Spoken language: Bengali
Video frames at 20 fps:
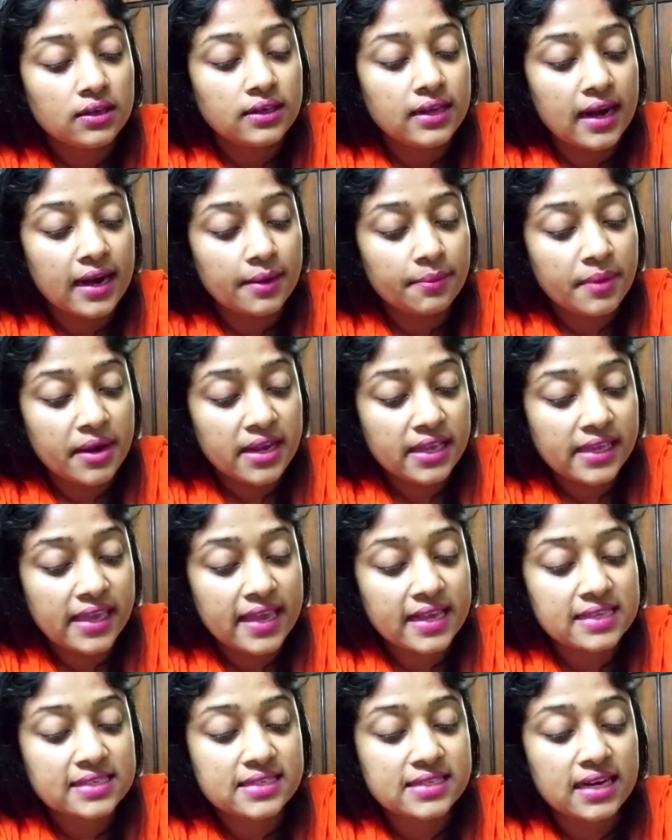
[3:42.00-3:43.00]
টার্মারিক
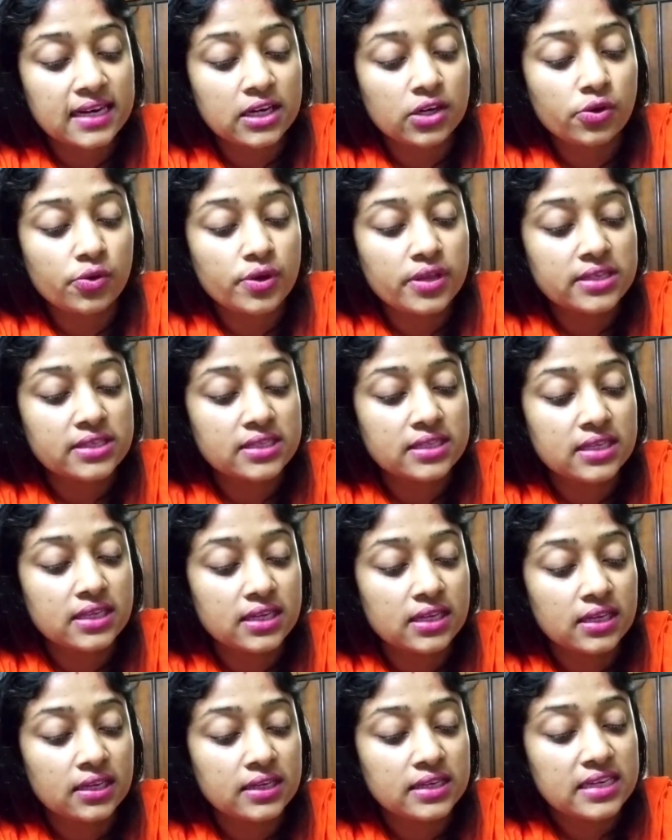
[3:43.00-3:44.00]
এক্সট্রাক্ট রয়েছে
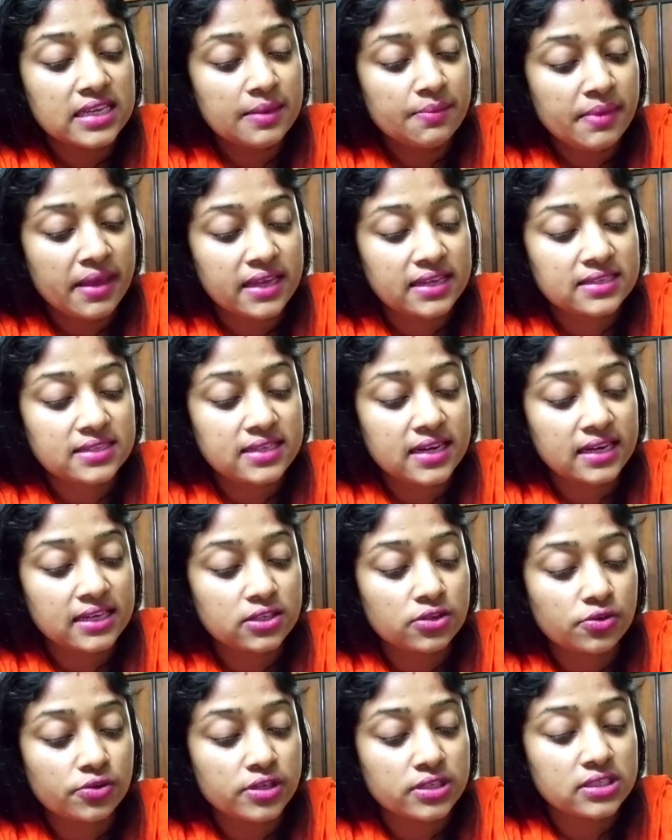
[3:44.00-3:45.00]
নিম
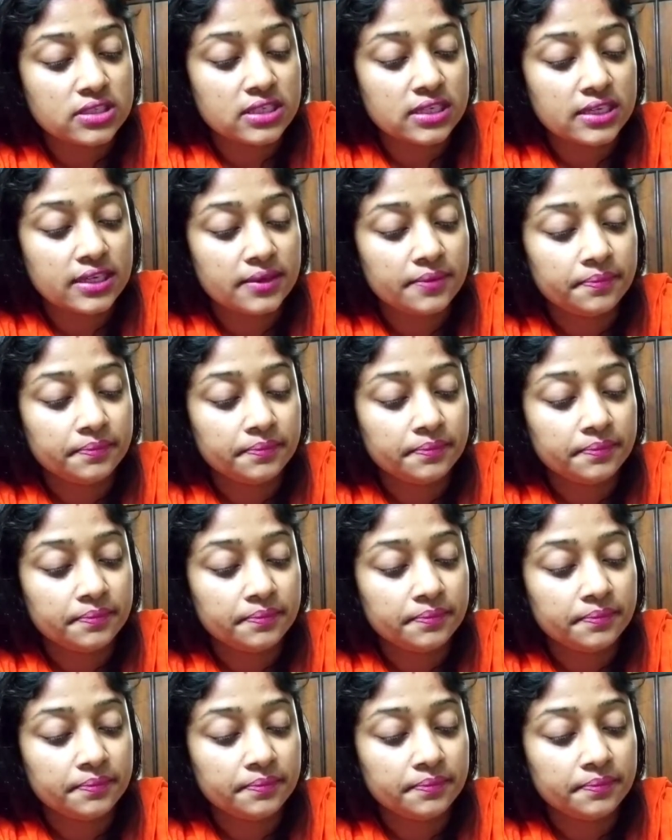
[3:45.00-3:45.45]
এক্সট্রাক্ট রয়েছে